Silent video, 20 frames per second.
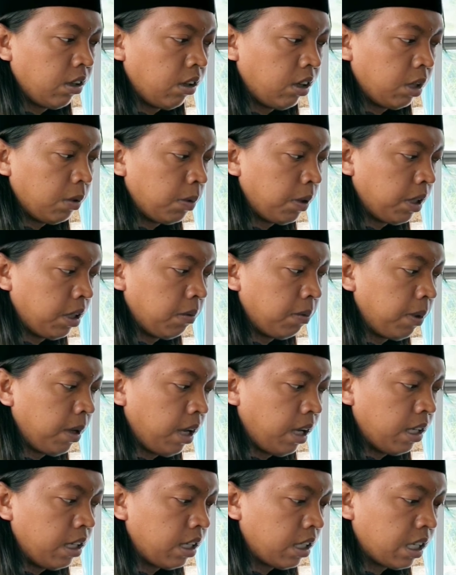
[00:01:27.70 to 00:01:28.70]

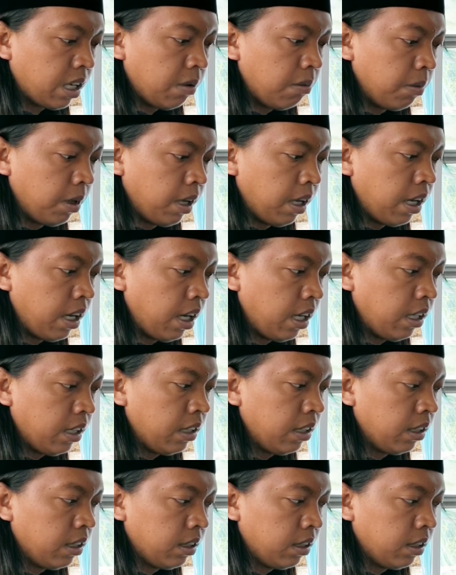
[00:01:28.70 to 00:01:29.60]
tiba-tiba ada gambaran